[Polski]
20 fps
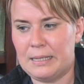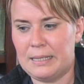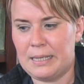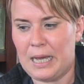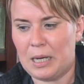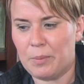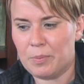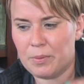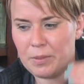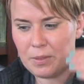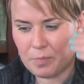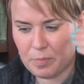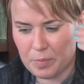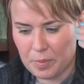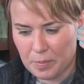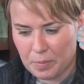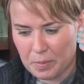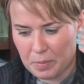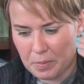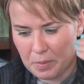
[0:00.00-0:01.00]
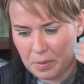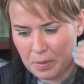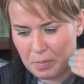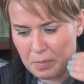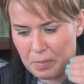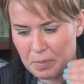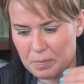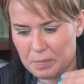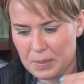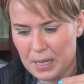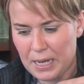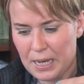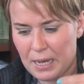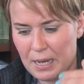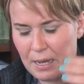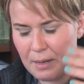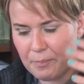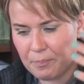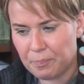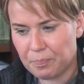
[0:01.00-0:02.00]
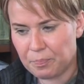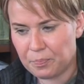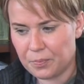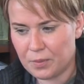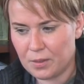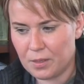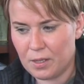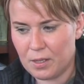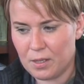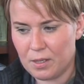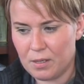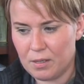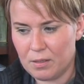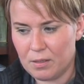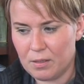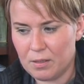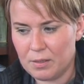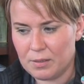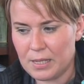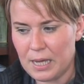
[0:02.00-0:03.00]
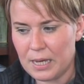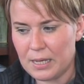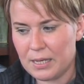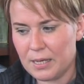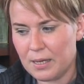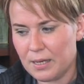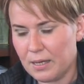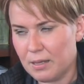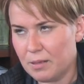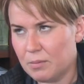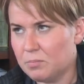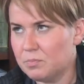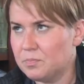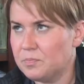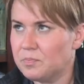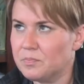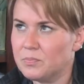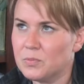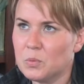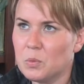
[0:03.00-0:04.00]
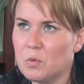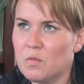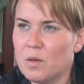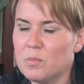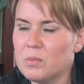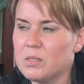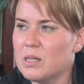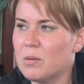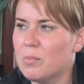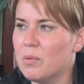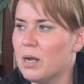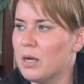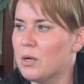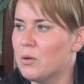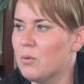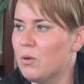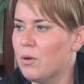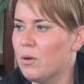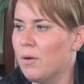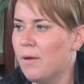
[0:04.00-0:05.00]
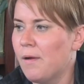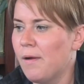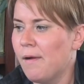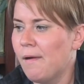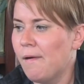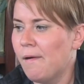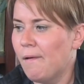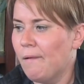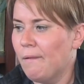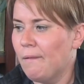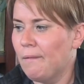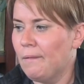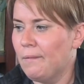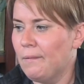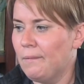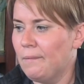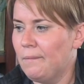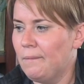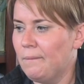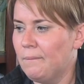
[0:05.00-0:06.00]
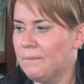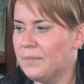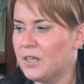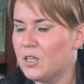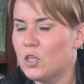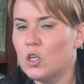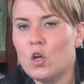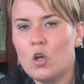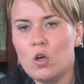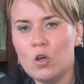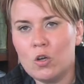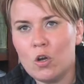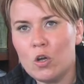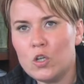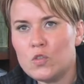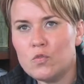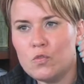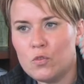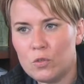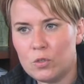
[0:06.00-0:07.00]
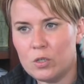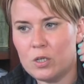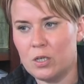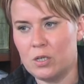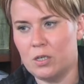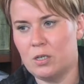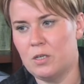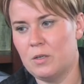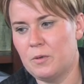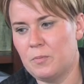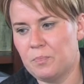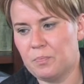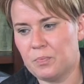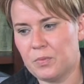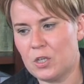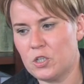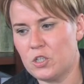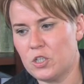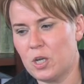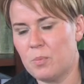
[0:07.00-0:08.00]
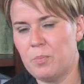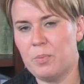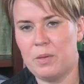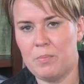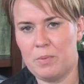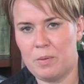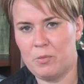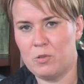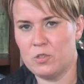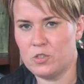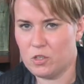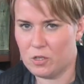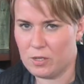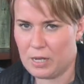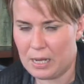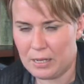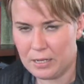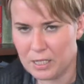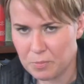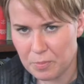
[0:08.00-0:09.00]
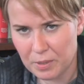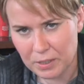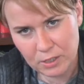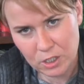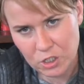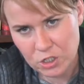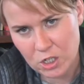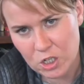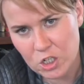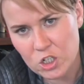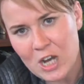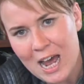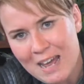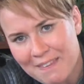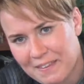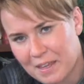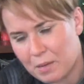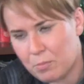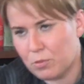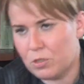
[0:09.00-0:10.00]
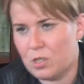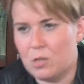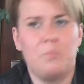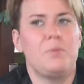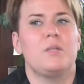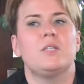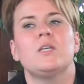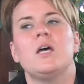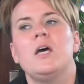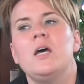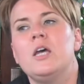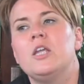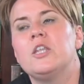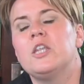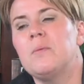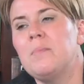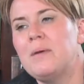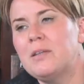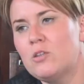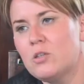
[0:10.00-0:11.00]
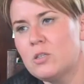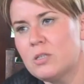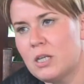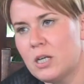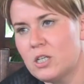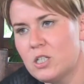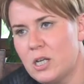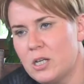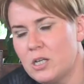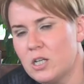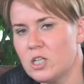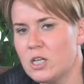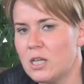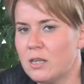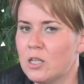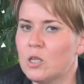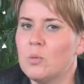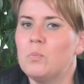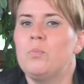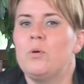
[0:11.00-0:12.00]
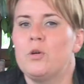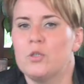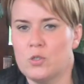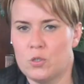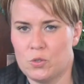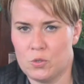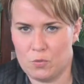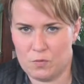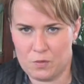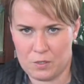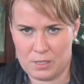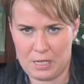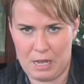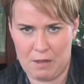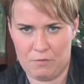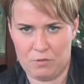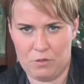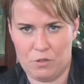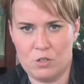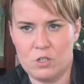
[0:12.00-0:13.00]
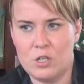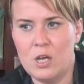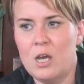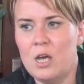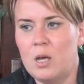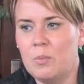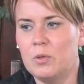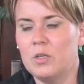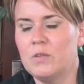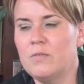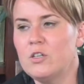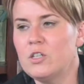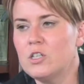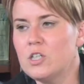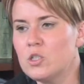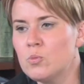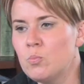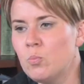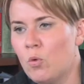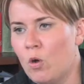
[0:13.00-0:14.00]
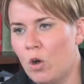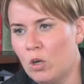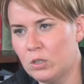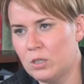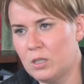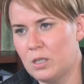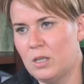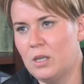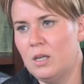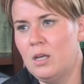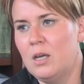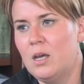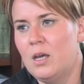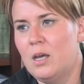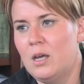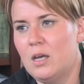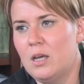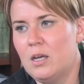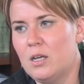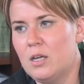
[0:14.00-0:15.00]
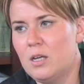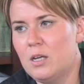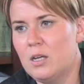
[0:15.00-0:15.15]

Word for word: jakby taka, mm, e, takie, słowa mi zabrakło, E, taki rozwój, że tak powiem, emocjonalny jest praktycznie żaden, bo ten pies nie ma dostarczanych żadnych bodźców z zewnątrz. Ponieważ jest młody, e,